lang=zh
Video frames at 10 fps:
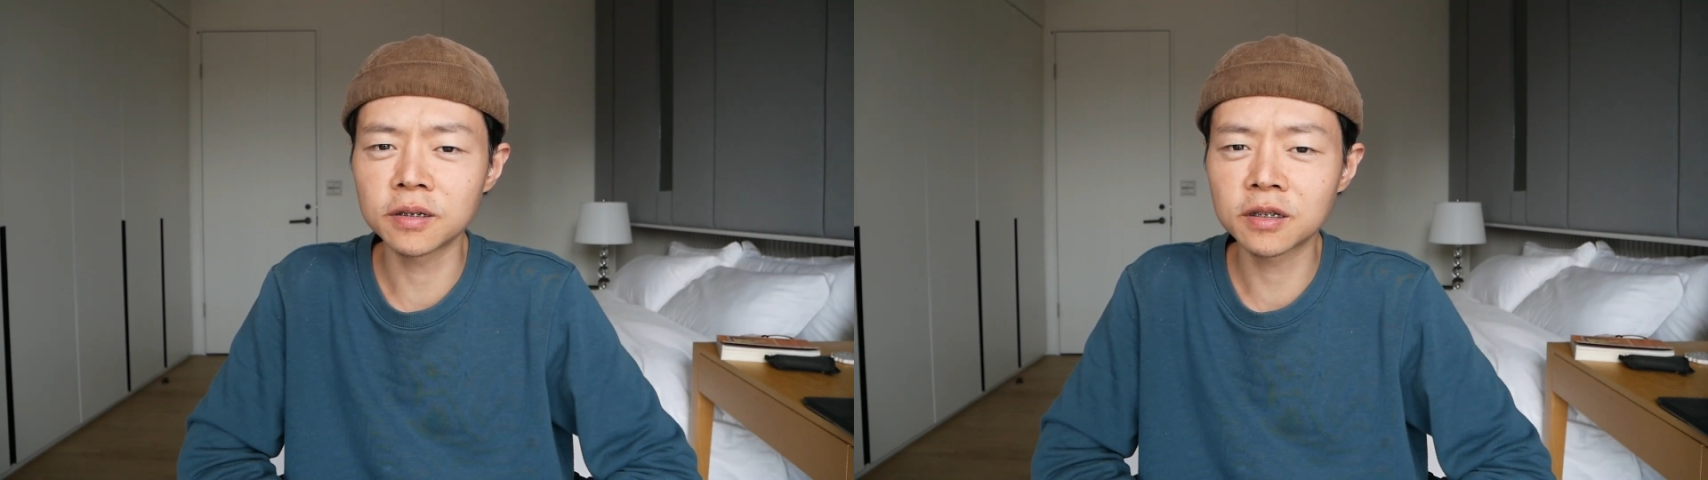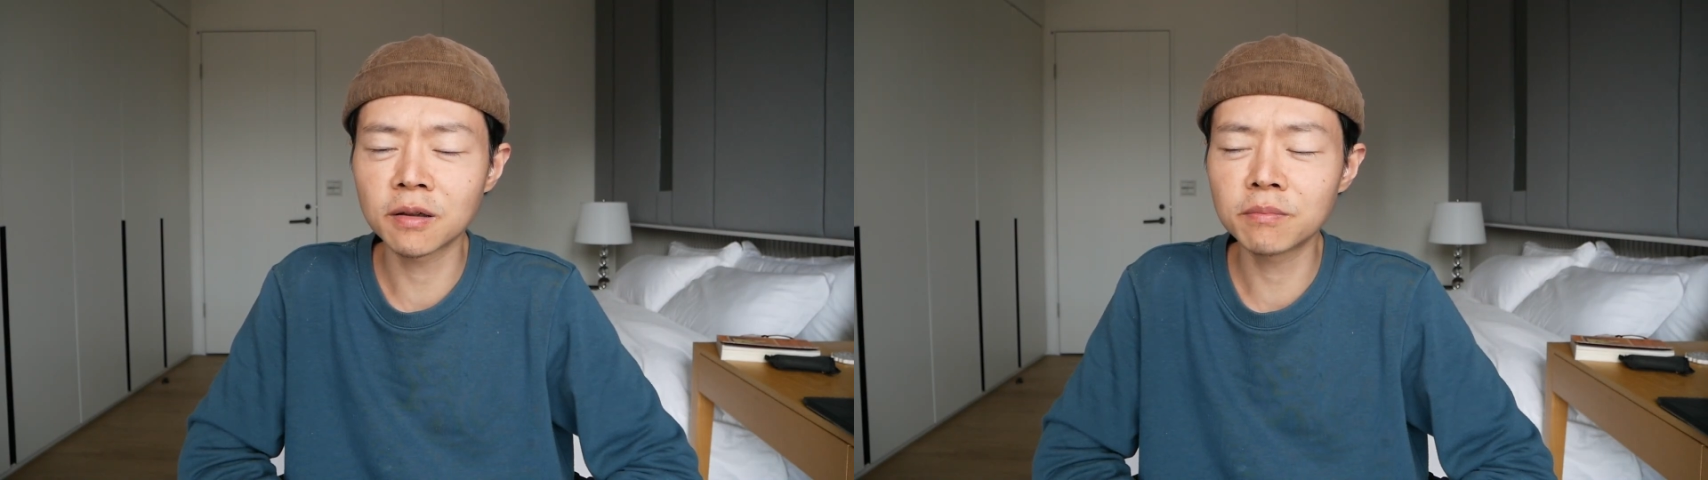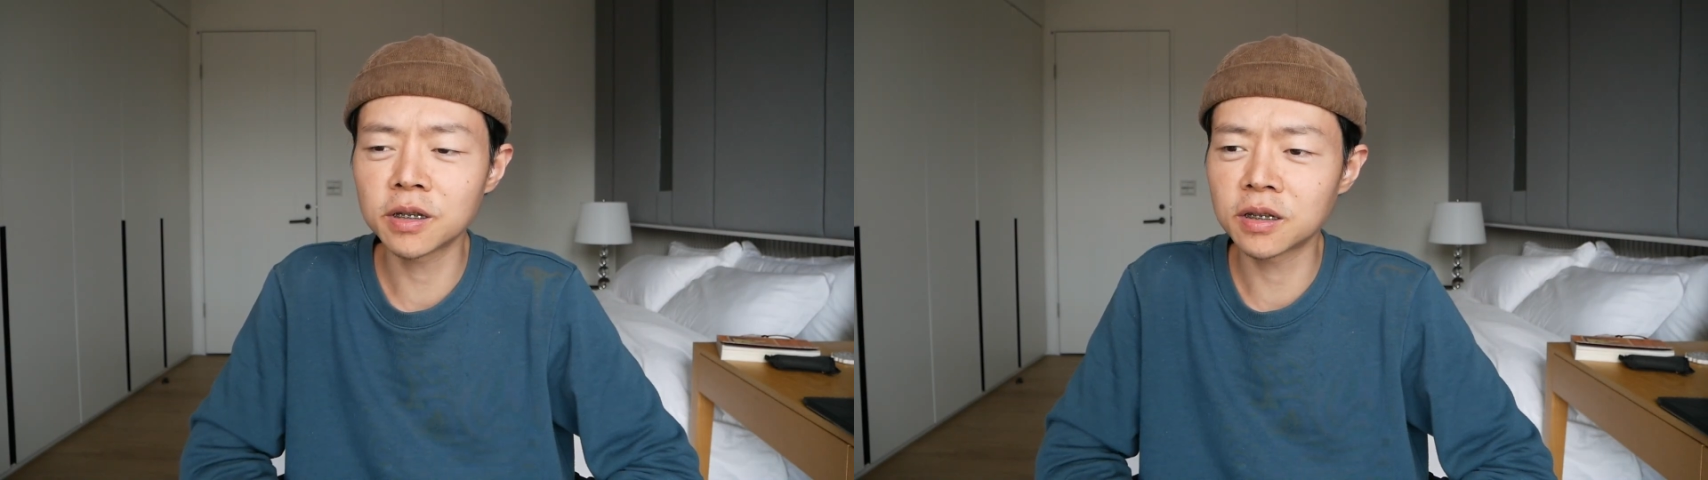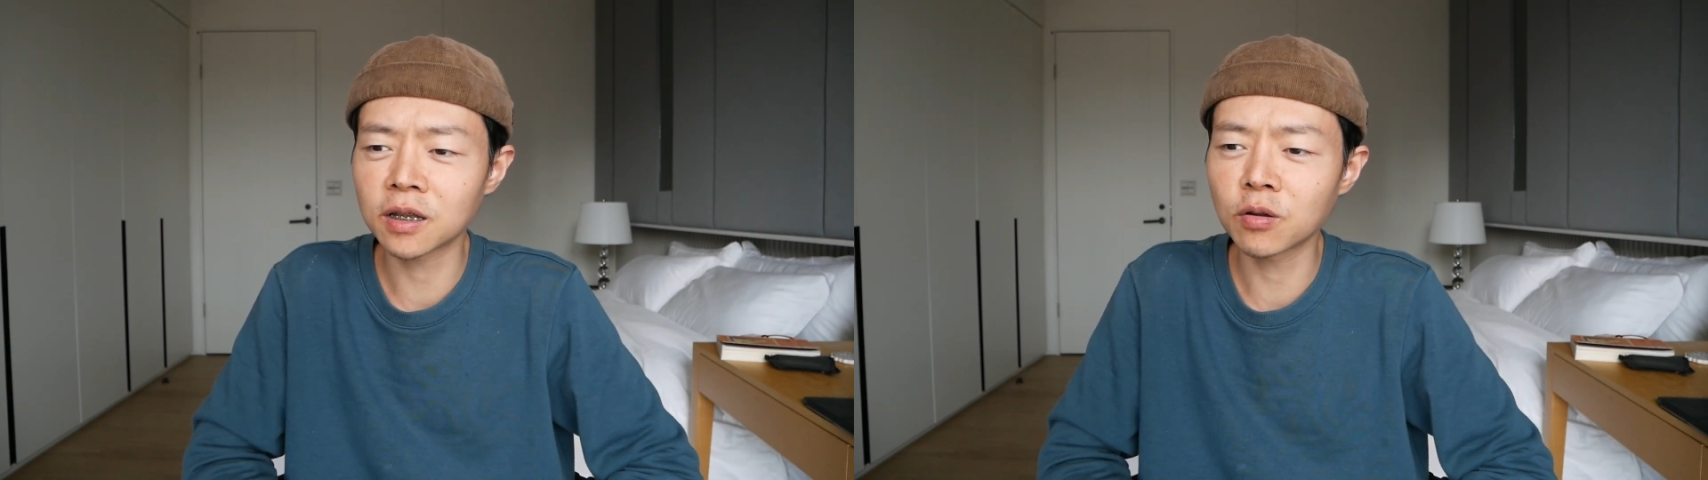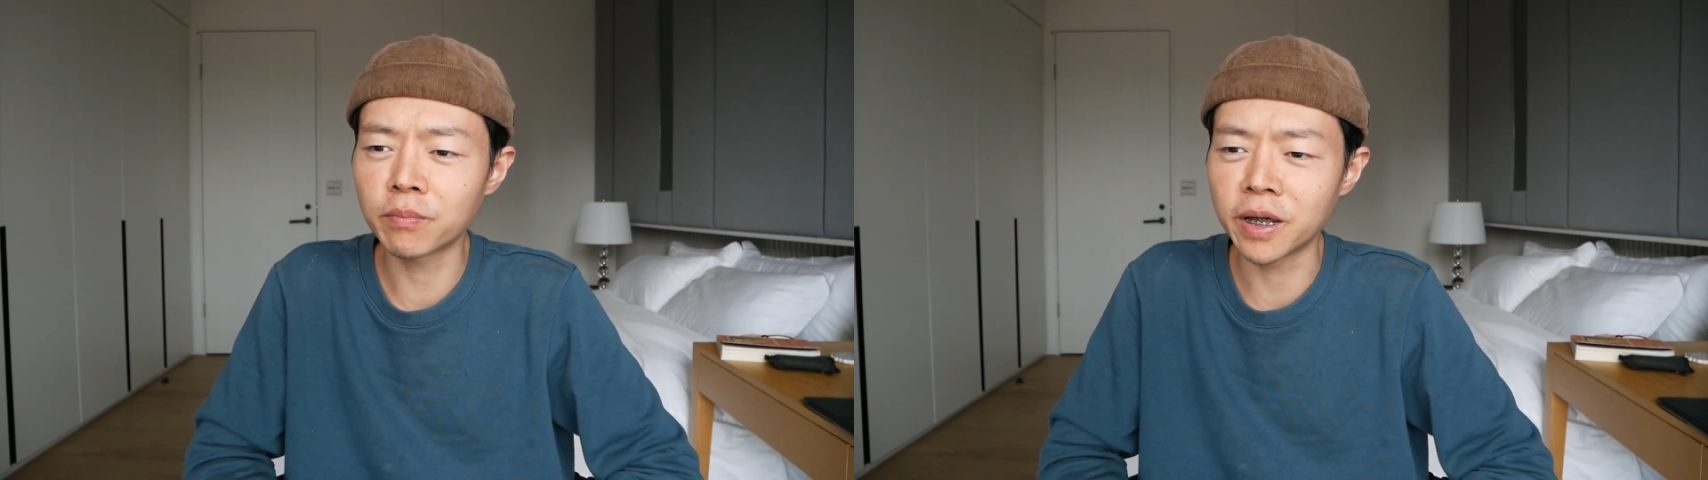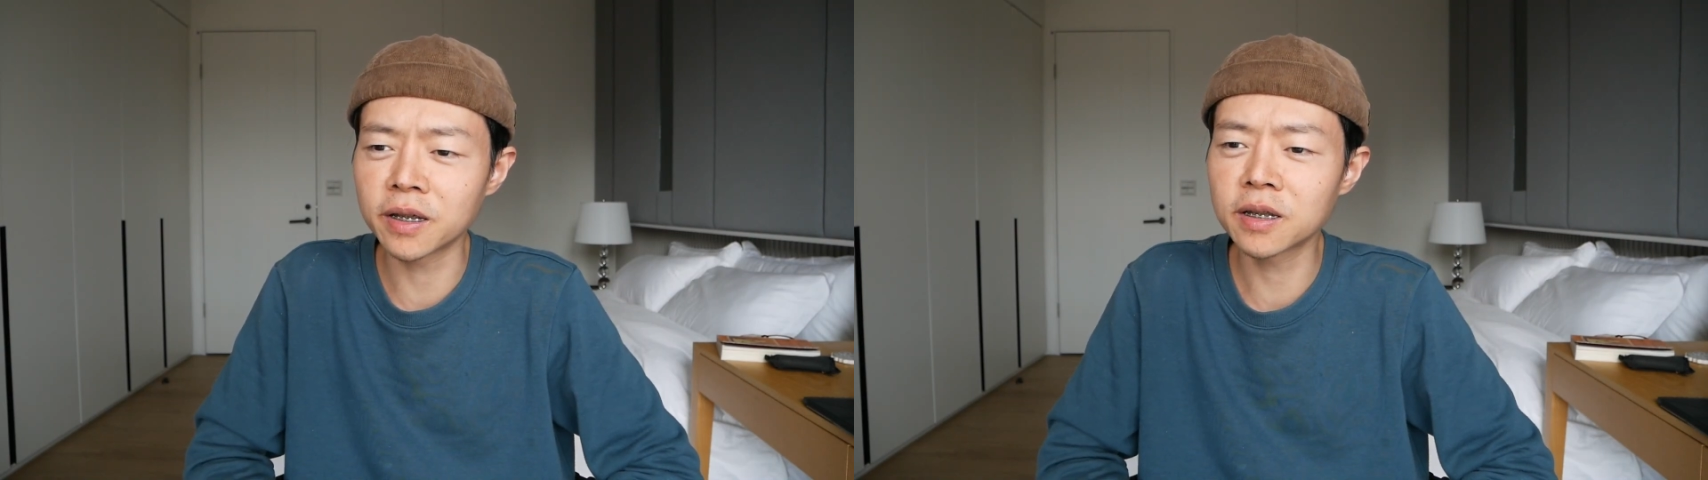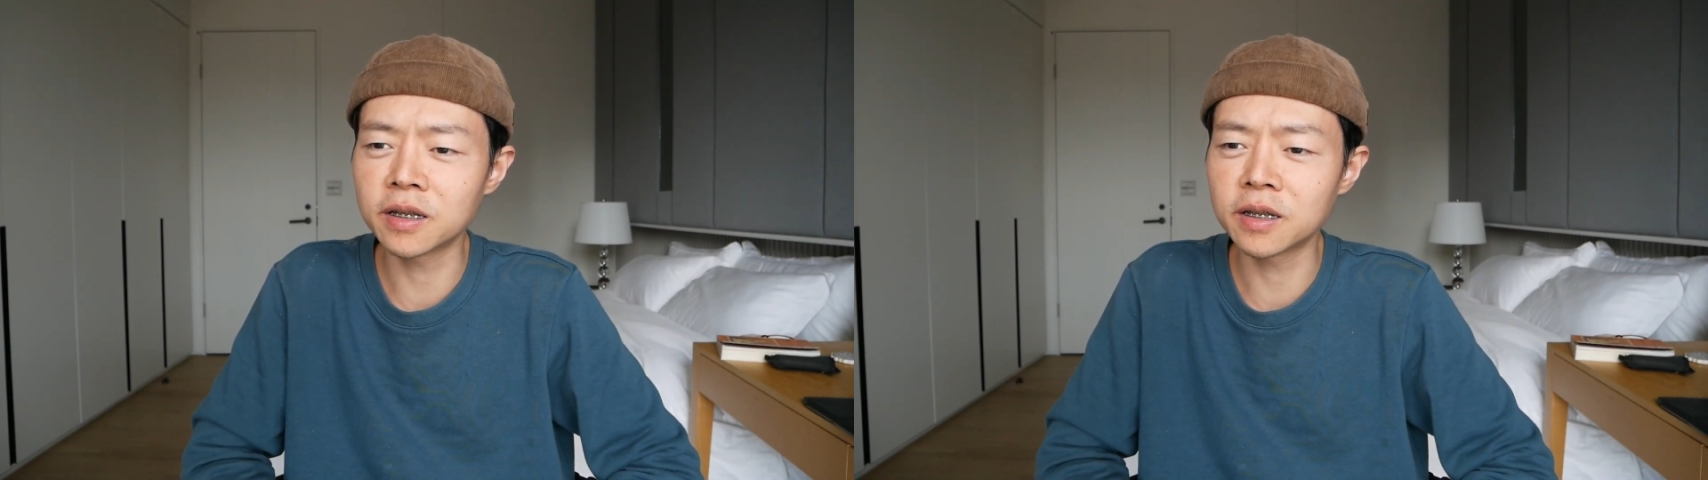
生命当中每一个